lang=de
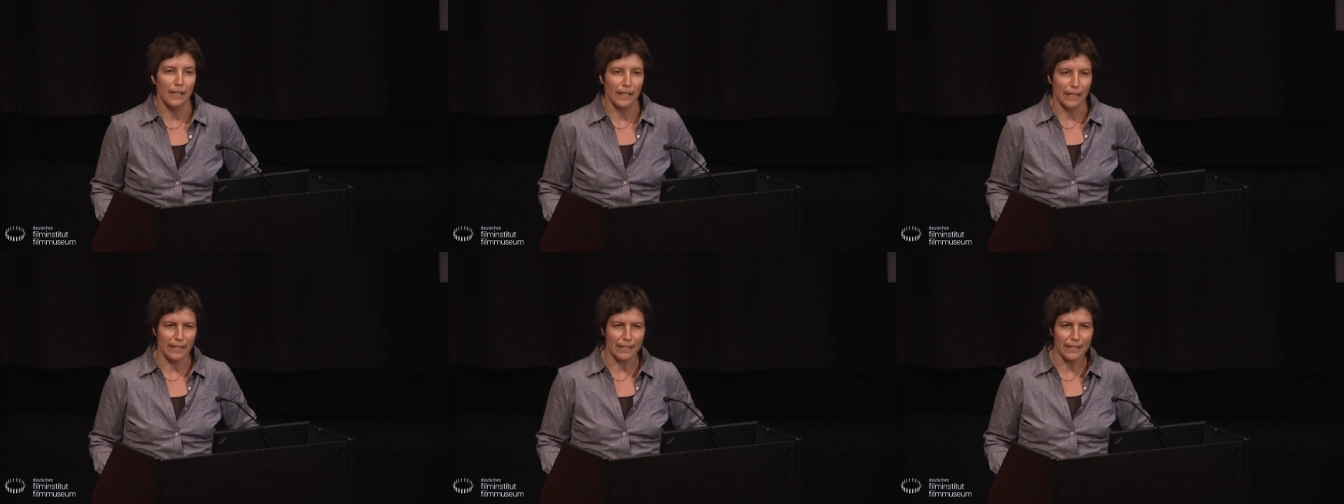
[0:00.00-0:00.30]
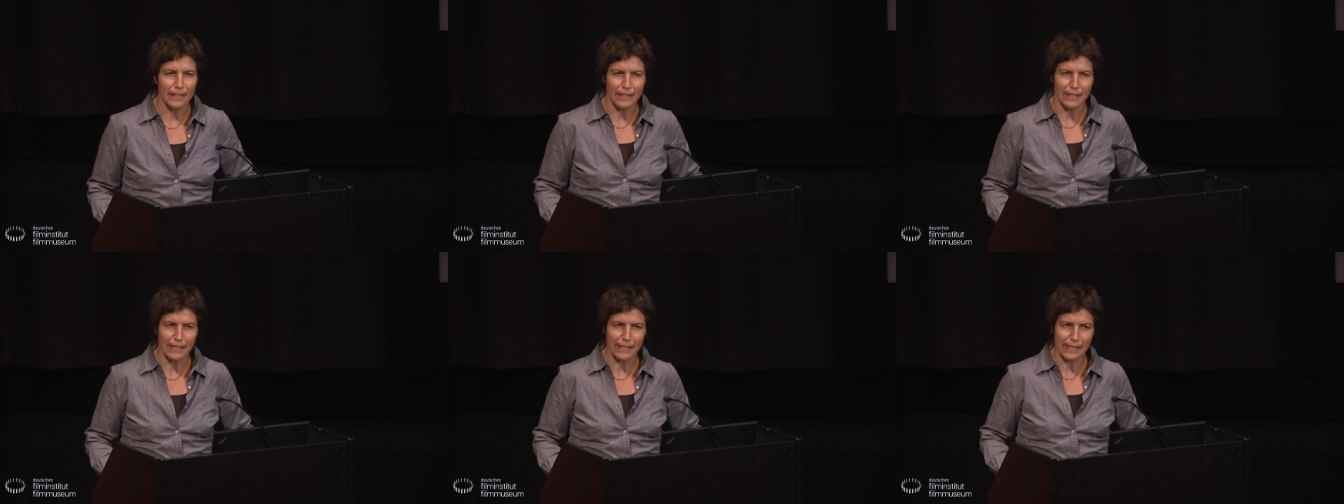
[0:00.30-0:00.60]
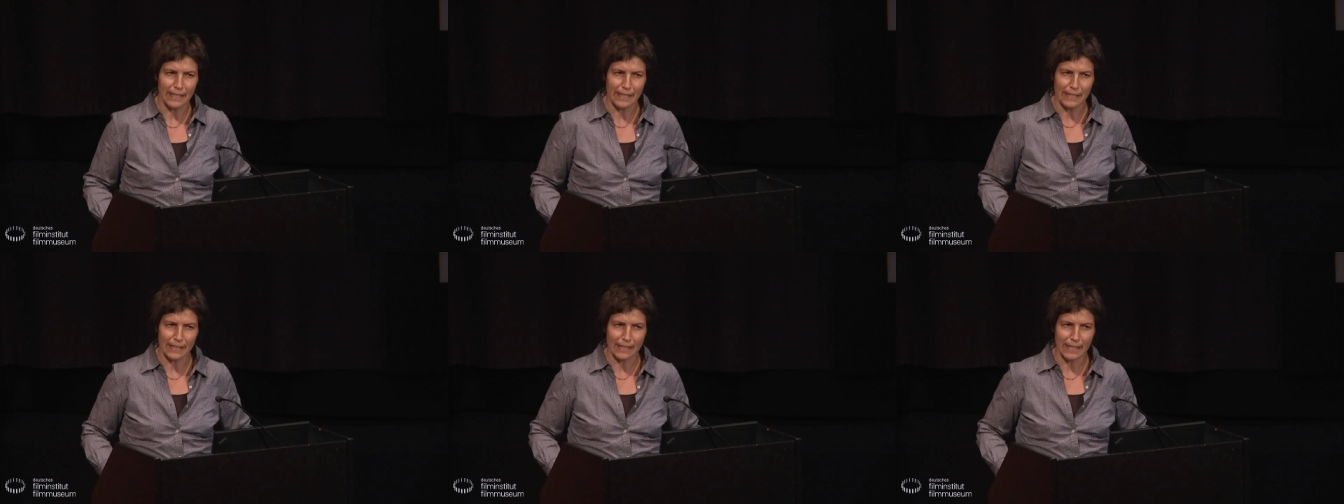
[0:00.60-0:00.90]

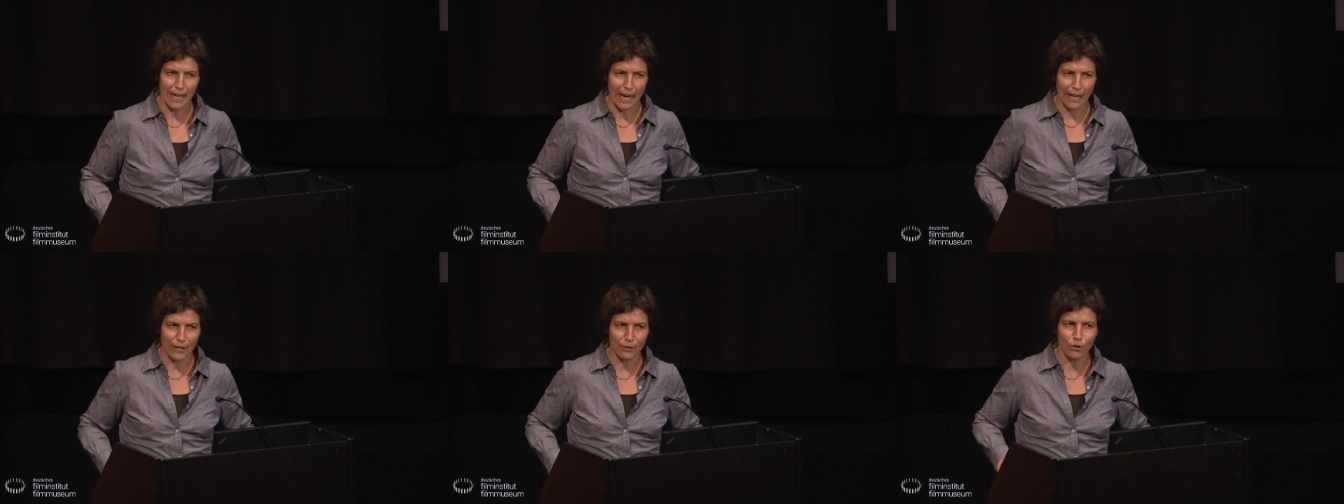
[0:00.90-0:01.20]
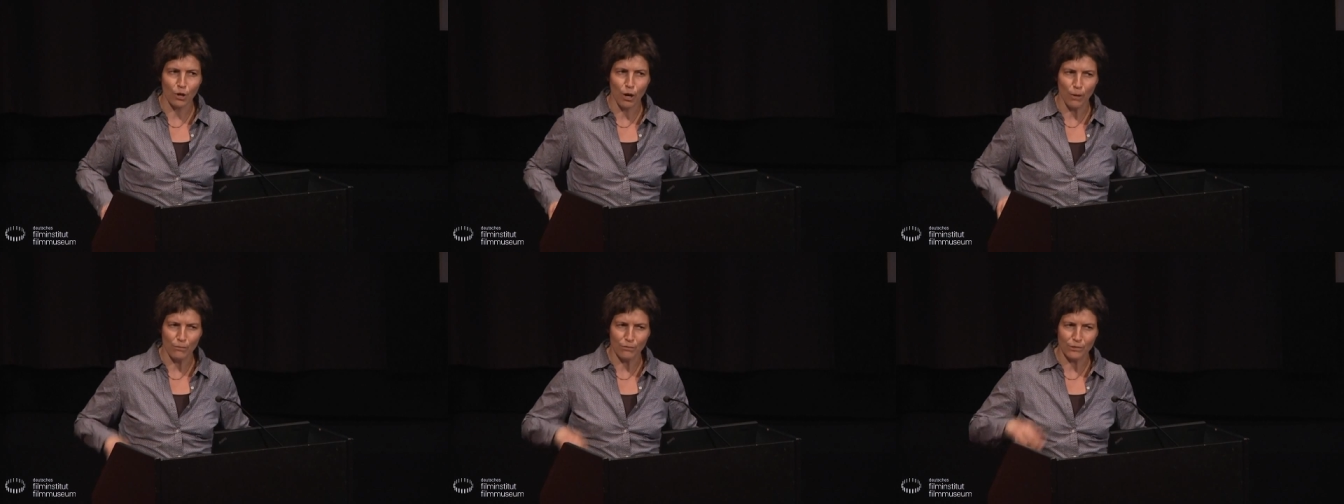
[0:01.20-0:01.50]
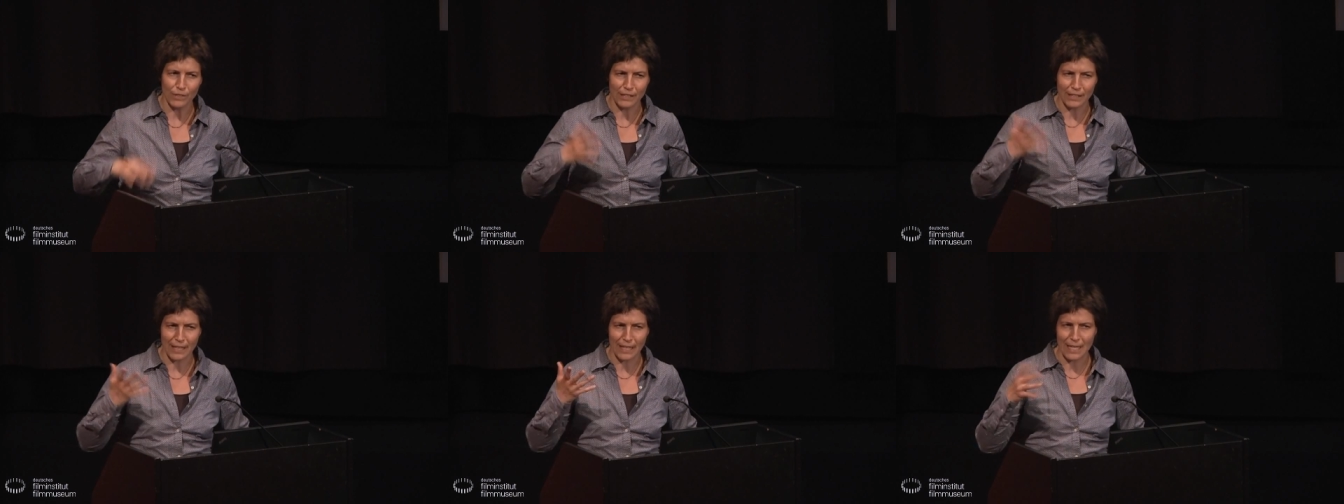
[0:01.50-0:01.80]
integriert in einen
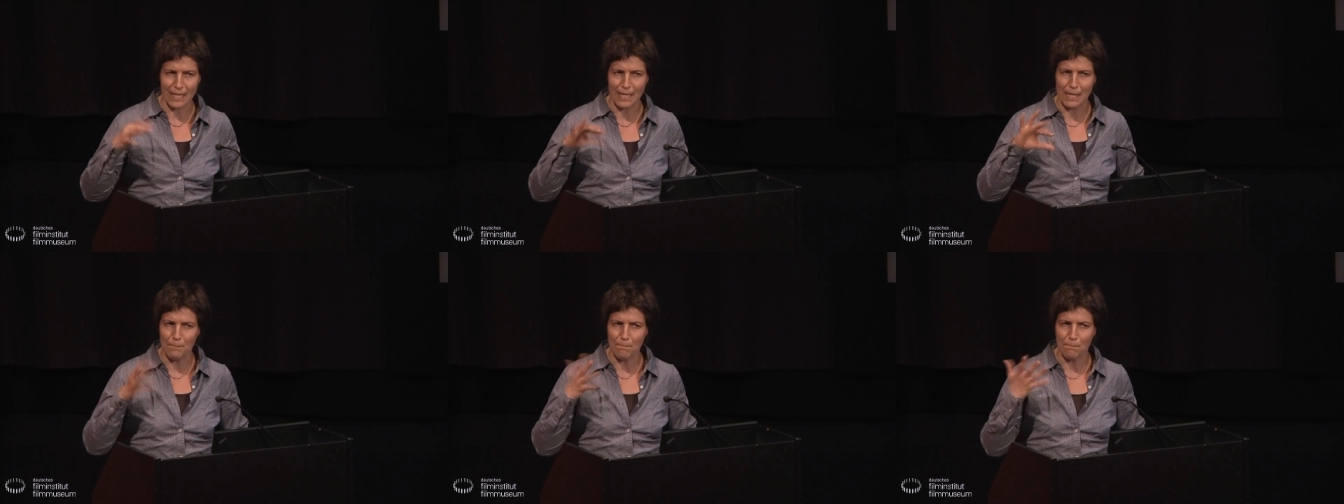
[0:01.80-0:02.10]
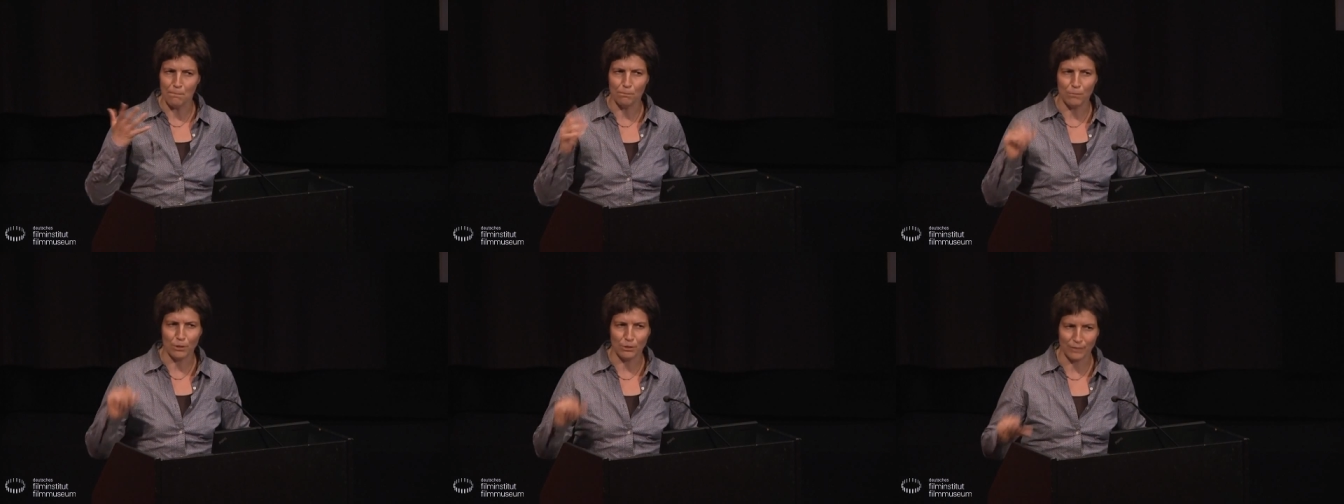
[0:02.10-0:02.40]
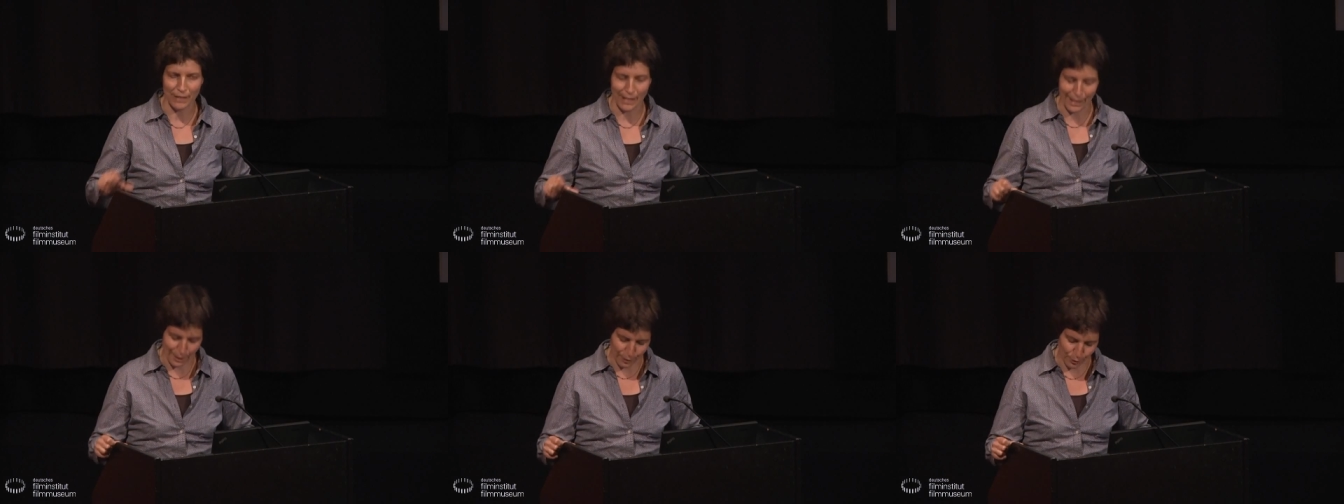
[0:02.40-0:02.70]
Kopf, der seine Lippen
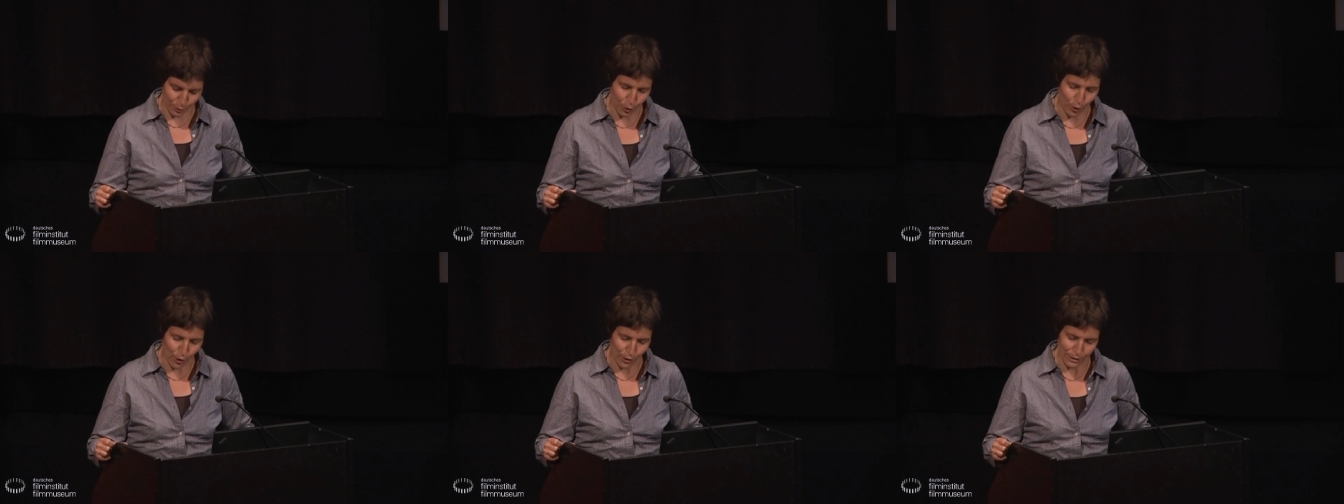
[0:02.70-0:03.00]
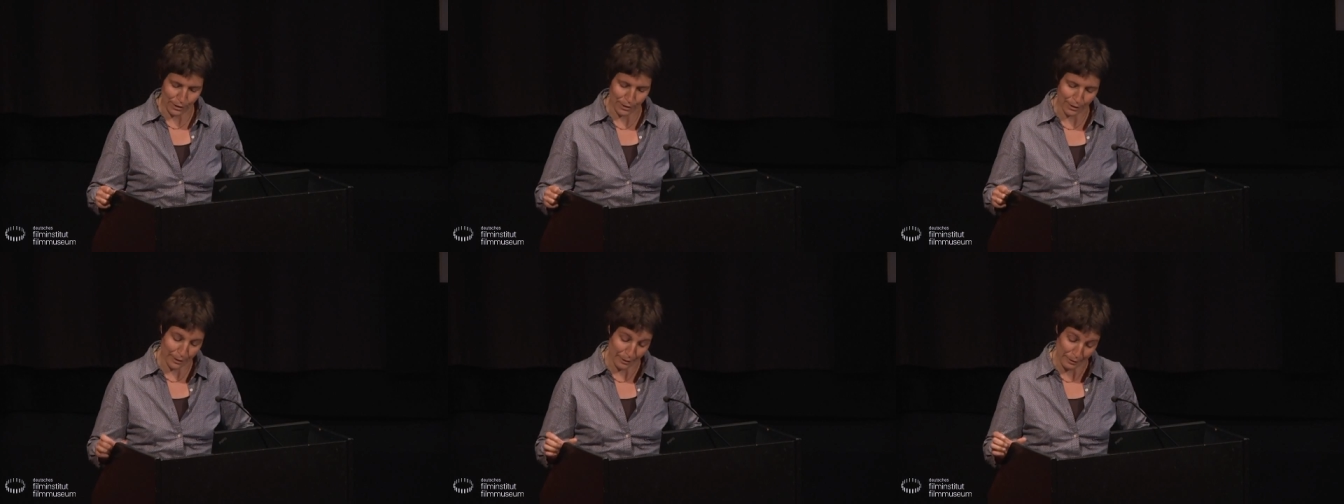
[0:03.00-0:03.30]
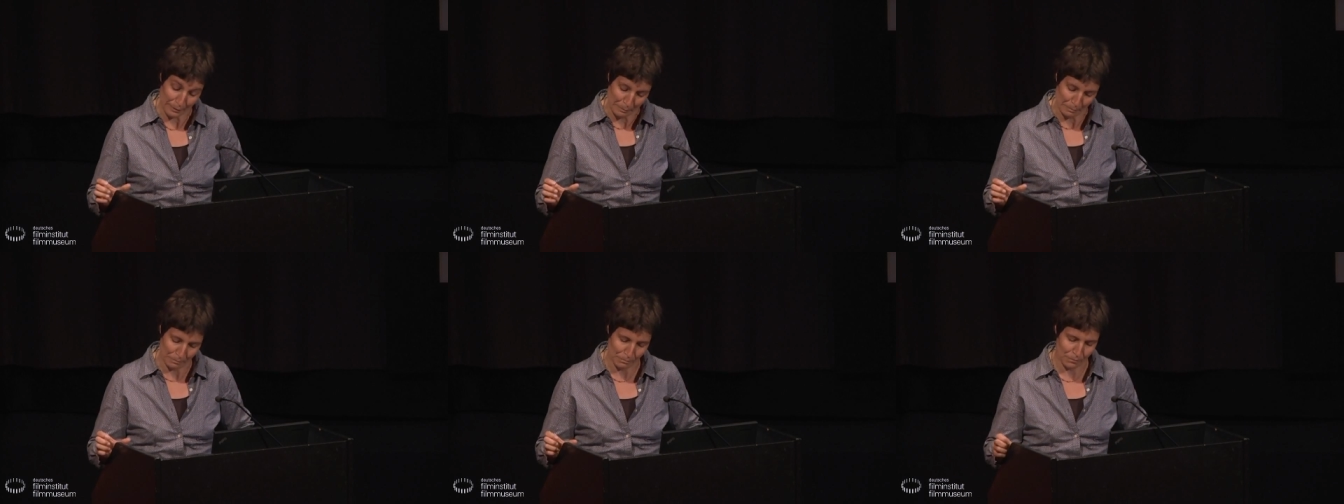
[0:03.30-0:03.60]
bewegen
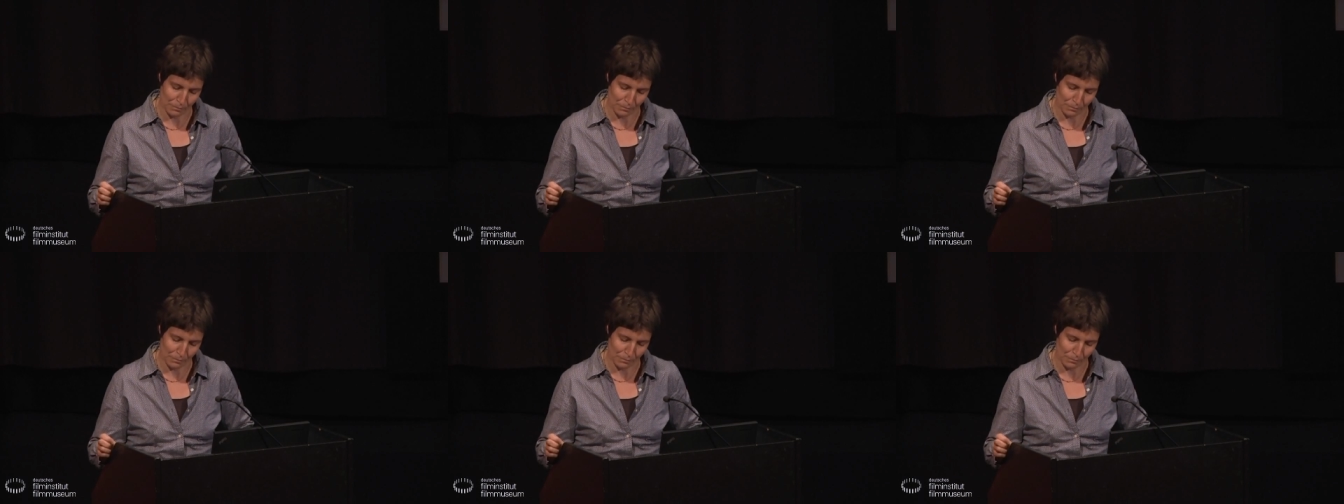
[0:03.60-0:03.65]
konnte.